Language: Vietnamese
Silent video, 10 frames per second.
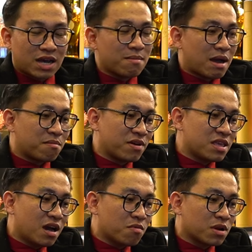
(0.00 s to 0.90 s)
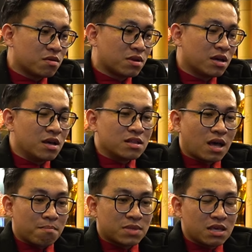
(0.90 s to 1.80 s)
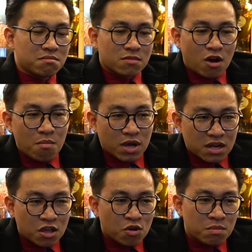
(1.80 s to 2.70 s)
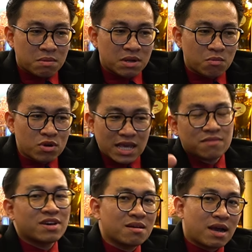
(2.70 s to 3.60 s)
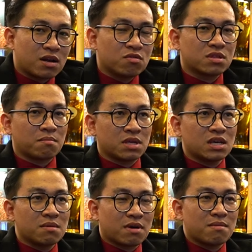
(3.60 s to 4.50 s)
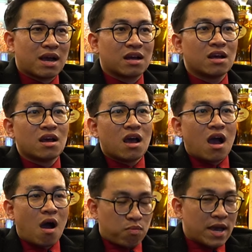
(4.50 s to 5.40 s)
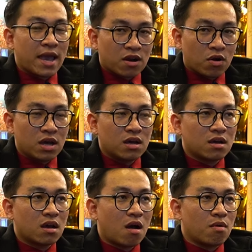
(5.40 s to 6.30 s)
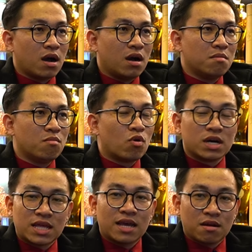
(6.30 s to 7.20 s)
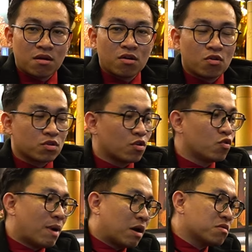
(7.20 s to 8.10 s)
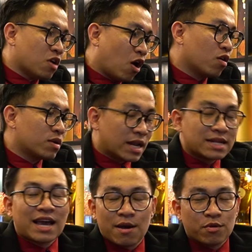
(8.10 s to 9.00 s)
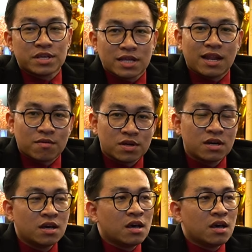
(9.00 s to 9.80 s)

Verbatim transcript: Và các bạn phải nhớ một điều nè, thậm chí có một cái điều mà mình muốn nhắc với các bạn luôn, thậm chí khi mà các bạn học nghề rồi á, học ở một người thầy nào đó rồi, cho dù bạn có giỏi, có đỉnh cao, có như thế nào nữa,